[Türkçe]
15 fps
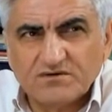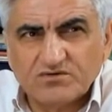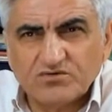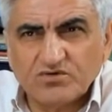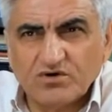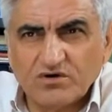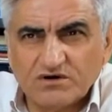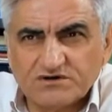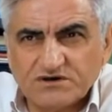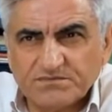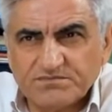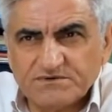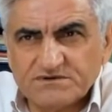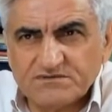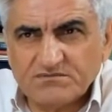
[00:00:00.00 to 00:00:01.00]
Ne
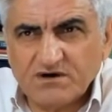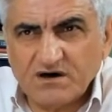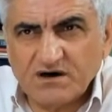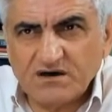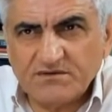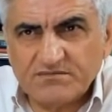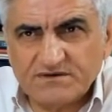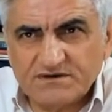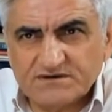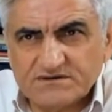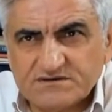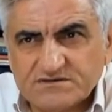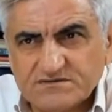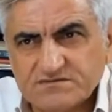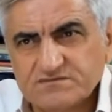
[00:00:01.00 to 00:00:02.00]
olacak bizim
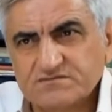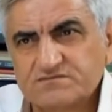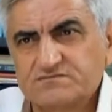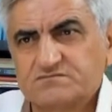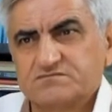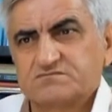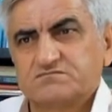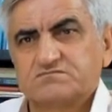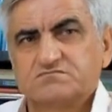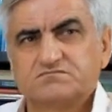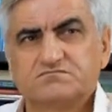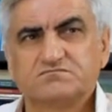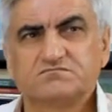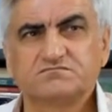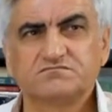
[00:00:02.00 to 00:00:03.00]
halimiz?
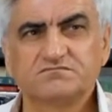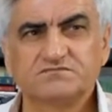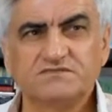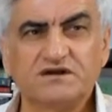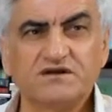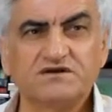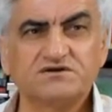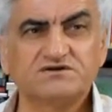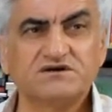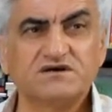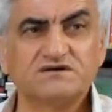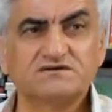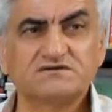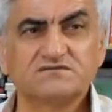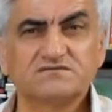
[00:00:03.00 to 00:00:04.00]

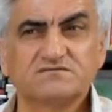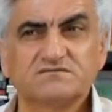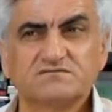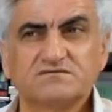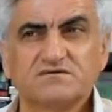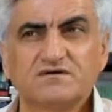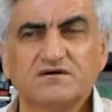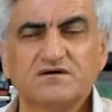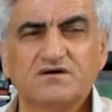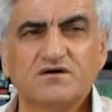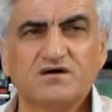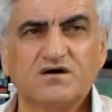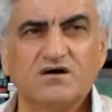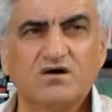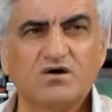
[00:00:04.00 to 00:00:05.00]
Deneyeceğiz.
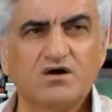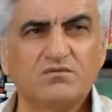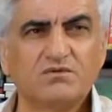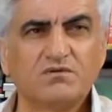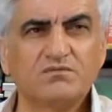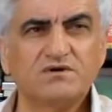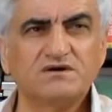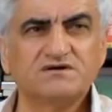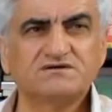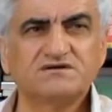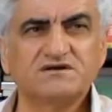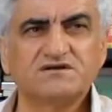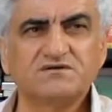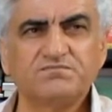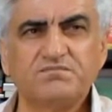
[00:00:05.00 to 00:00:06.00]
Hamameli
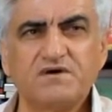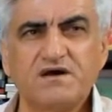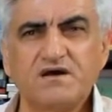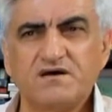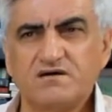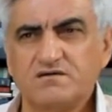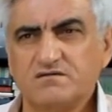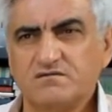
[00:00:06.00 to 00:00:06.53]
seti B.